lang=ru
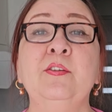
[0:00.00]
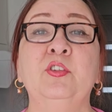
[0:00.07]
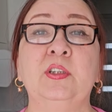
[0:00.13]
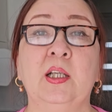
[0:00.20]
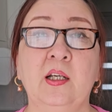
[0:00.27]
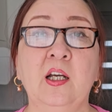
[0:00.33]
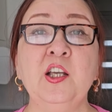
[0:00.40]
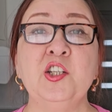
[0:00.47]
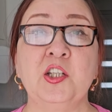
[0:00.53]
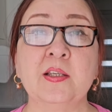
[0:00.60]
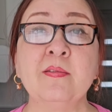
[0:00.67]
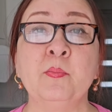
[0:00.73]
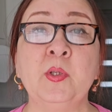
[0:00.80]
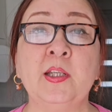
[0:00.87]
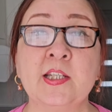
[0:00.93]
вот такая
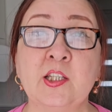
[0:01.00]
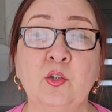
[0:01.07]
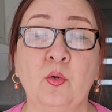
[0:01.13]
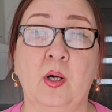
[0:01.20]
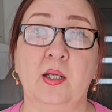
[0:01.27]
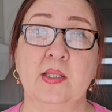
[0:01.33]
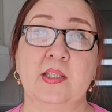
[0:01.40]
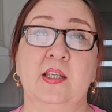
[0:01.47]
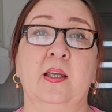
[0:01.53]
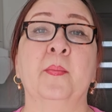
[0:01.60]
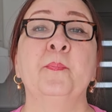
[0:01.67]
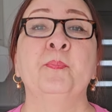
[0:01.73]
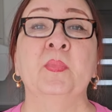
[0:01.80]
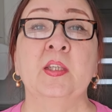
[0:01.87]
сейчас в мире ситуация,